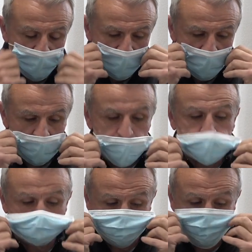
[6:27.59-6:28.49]
y
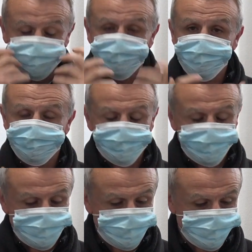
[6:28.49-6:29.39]
por favor
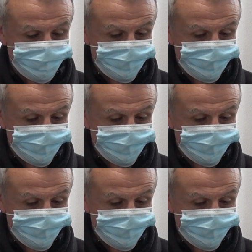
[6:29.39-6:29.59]
eh,